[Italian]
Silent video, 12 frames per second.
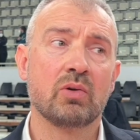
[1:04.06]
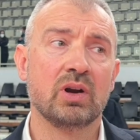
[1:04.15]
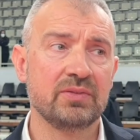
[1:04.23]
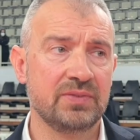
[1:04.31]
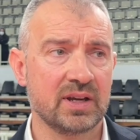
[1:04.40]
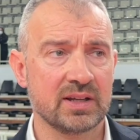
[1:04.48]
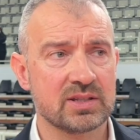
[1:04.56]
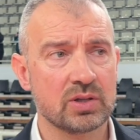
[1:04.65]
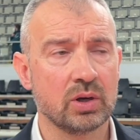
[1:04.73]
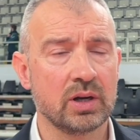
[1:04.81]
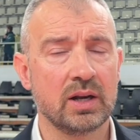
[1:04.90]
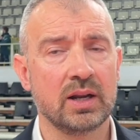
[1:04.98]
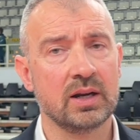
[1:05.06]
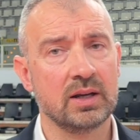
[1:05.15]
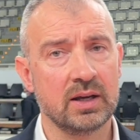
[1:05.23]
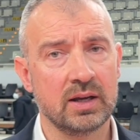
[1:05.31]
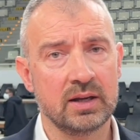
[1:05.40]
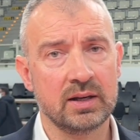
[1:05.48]
qualificazione
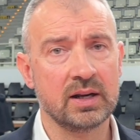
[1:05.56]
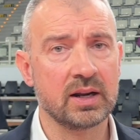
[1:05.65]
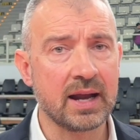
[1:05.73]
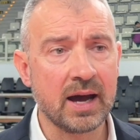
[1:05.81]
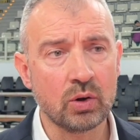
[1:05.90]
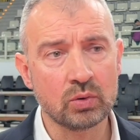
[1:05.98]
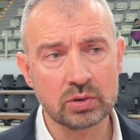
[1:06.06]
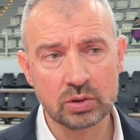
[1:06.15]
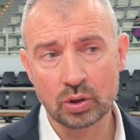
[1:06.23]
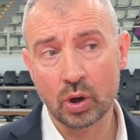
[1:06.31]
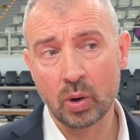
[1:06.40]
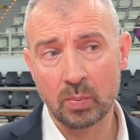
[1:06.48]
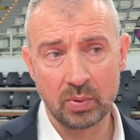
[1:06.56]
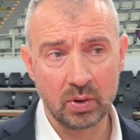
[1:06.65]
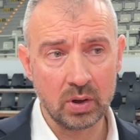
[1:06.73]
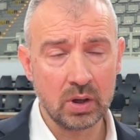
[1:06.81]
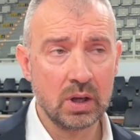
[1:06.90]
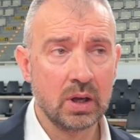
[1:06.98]
nel, nel round
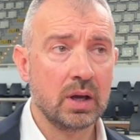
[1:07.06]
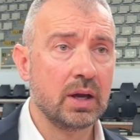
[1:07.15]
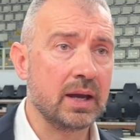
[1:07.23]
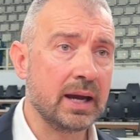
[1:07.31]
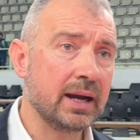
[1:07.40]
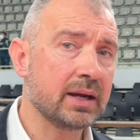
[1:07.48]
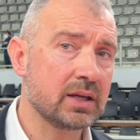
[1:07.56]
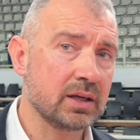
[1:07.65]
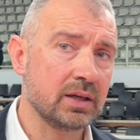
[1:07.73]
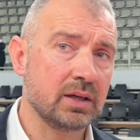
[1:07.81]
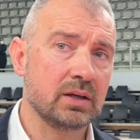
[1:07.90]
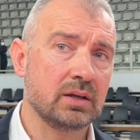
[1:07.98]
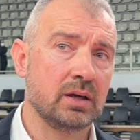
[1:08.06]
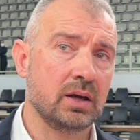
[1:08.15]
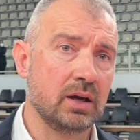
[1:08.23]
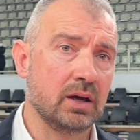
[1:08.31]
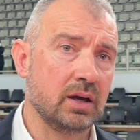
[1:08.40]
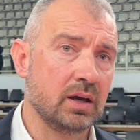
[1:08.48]
dopo, è anche
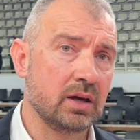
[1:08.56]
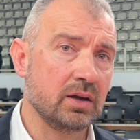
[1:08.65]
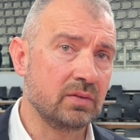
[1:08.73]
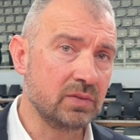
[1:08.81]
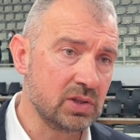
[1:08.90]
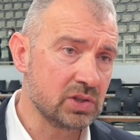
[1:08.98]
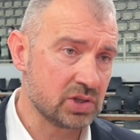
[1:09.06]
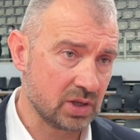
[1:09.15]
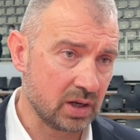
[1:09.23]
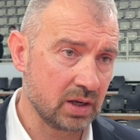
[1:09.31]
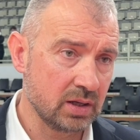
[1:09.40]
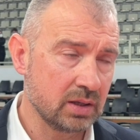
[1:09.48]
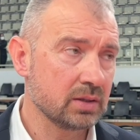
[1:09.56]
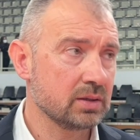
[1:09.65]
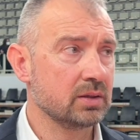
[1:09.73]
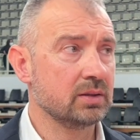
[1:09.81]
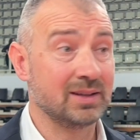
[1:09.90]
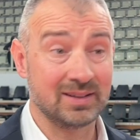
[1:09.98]
eh, vincere
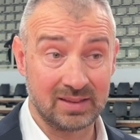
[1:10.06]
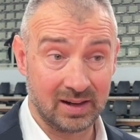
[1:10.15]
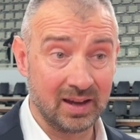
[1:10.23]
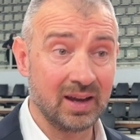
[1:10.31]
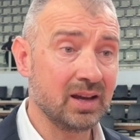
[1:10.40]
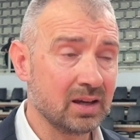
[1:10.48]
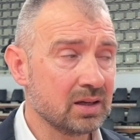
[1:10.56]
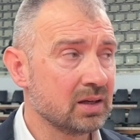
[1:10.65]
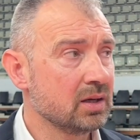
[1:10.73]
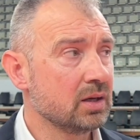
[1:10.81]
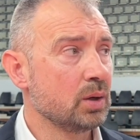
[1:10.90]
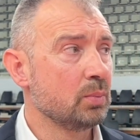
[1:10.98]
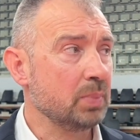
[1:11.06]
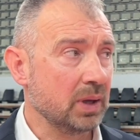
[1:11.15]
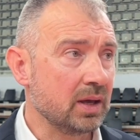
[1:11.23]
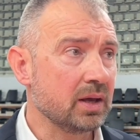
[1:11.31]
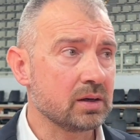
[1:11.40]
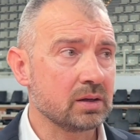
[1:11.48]
da tre
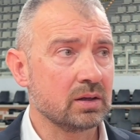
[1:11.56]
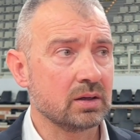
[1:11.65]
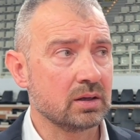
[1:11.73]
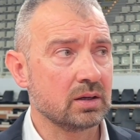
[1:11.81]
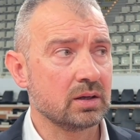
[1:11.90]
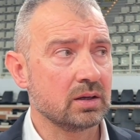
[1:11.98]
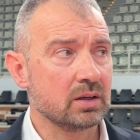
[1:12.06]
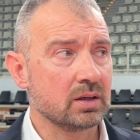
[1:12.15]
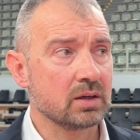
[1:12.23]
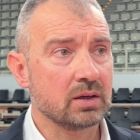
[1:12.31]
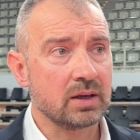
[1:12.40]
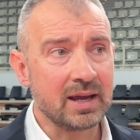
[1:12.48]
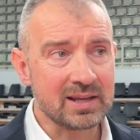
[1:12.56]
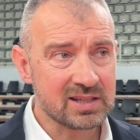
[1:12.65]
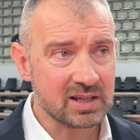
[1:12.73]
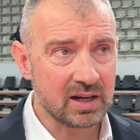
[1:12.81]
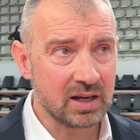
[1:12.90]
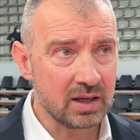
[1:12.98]
per eh,
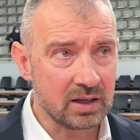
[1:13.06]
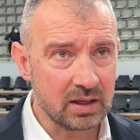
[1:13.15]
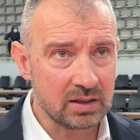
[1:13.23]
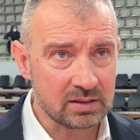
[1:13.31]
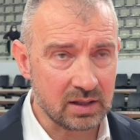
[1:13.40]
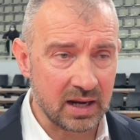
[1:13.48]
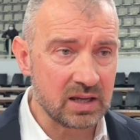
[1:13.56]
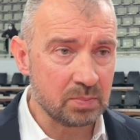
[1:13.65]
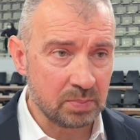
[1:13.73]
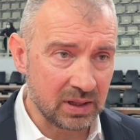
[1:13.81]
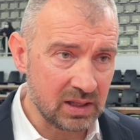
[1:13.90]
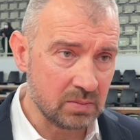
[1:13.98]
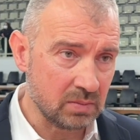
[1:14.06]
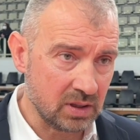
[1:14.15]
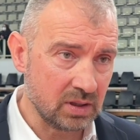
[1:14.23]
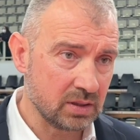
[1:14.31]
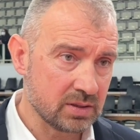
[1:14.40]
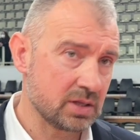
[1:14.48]
essere tra i
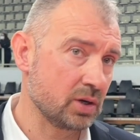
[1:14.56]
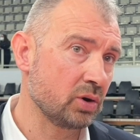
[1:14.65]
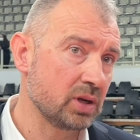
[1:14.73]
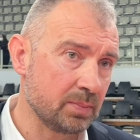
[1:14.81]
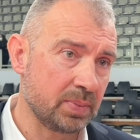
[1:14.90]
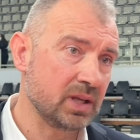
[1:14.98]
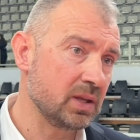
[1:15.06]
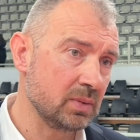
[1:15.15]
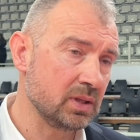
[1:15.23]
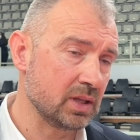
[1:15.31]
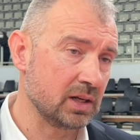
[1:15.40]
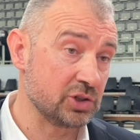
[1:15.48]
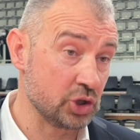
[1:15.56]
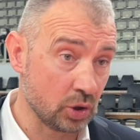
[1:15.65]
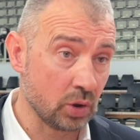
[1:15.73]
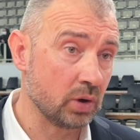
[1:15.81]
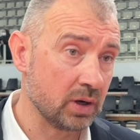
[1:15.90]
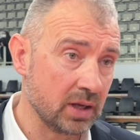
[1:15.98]
primi, se non i primi, del
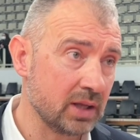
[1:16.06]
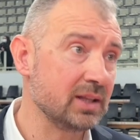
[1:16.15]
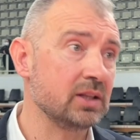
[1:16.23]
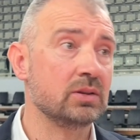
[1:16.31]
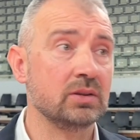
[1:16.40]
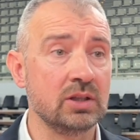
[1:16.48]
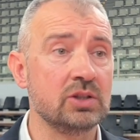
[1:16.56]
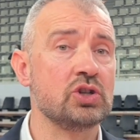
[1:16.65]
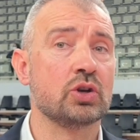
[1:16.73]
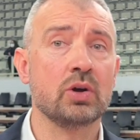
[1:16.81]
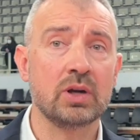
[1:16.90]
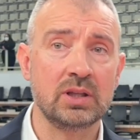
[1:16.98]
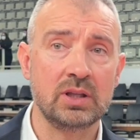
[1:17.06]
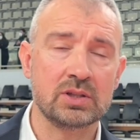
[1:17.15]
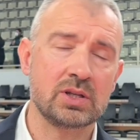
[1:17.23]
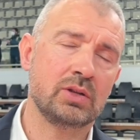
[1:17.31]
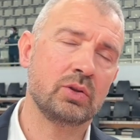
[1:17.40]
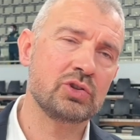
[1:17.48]
girone, di, di girone di,
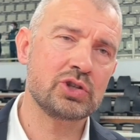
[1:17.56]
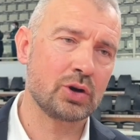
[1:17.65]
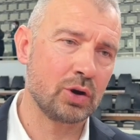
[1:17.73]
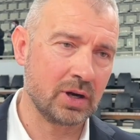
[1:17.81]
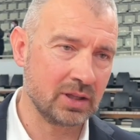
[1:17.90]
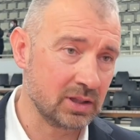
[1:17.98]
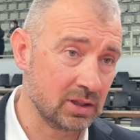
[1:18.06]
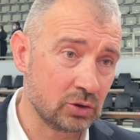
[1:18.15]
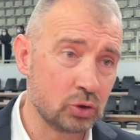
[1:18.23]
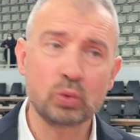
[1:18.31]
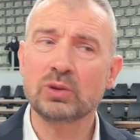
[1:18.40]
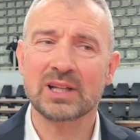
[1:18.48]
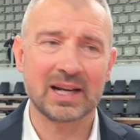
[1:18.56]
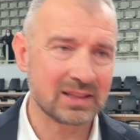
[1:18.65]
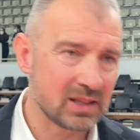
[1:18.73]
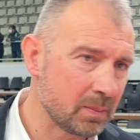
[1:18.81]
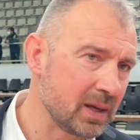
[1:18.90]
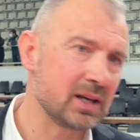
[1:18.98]
cioè non girone, di tutta la
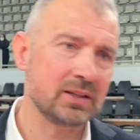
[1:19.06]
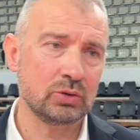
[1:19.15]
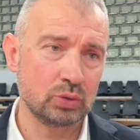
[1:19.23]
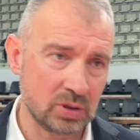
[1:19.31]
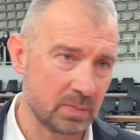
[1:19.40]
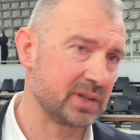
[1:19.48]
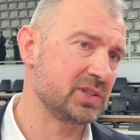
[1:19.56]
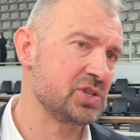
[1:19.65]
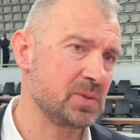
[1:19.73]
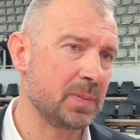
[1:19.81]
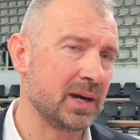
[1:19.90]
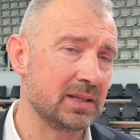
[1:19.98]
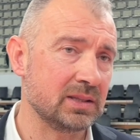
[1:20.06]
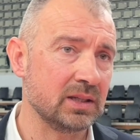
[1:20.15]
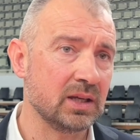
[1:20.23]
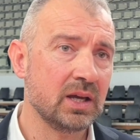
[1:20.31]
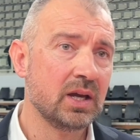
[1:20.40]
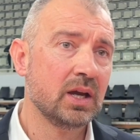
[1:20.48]
tabella di tutti i partecipanti.
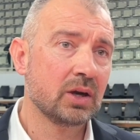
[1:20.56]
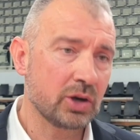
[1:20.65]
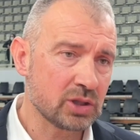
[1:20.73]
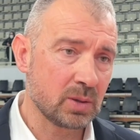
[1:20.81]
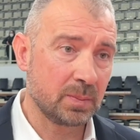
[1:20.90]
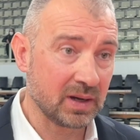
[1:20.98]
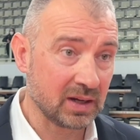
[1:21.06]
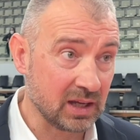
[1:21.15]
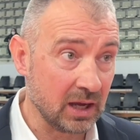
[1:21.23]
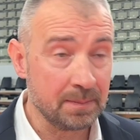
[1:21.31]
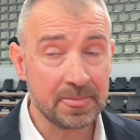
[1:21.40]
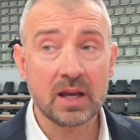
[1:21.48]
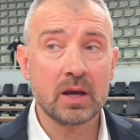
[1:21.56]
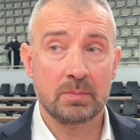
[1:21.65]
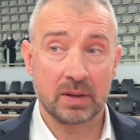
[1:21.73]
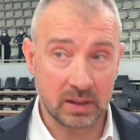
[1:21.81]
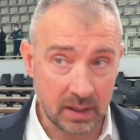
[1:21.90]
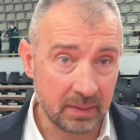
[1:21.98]
Questo perché?
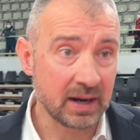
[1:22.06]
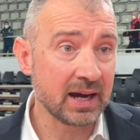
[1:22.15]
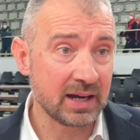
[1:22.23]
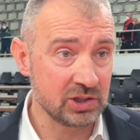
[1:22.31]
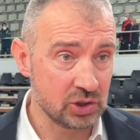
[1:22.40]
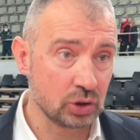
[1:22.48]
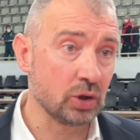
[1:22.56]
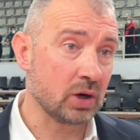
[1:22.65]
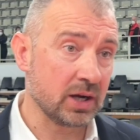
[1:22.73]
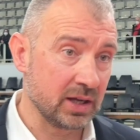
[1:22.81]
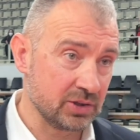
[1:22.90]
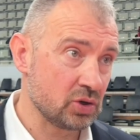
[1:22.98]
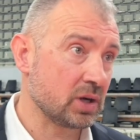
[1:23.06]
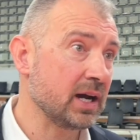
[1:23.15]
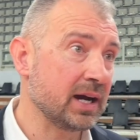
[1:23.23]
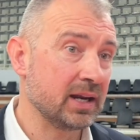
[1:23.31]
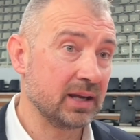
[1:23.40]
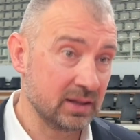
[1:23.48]
Perché magari ci tocca
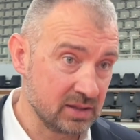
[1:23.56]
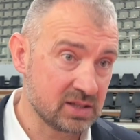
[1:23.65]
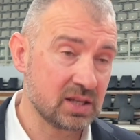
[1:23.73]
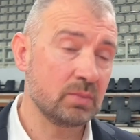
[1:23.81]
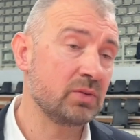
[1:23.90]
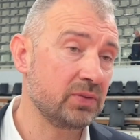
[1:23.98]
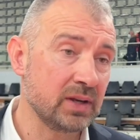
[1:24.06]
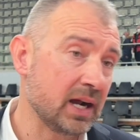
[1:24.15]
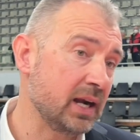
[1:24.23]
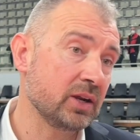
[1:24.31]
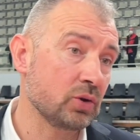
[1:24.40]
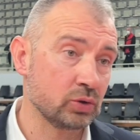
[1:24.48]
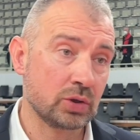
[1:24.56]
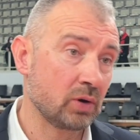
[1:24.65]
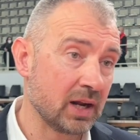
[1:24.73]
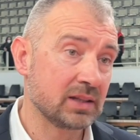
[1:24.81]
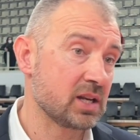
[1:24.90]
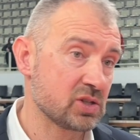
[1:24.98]
giocare in semifinali contro
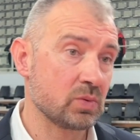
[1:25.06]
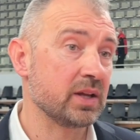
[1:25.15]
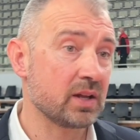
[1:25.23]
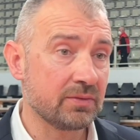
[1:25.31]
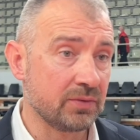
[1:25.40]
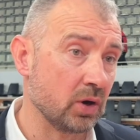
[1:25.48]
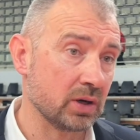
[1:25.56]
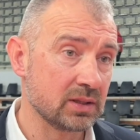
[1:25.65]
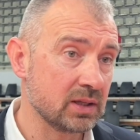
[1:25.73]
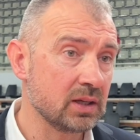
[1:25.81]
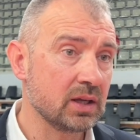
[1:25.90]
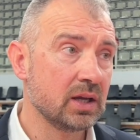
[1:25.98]
un'altra squadra forte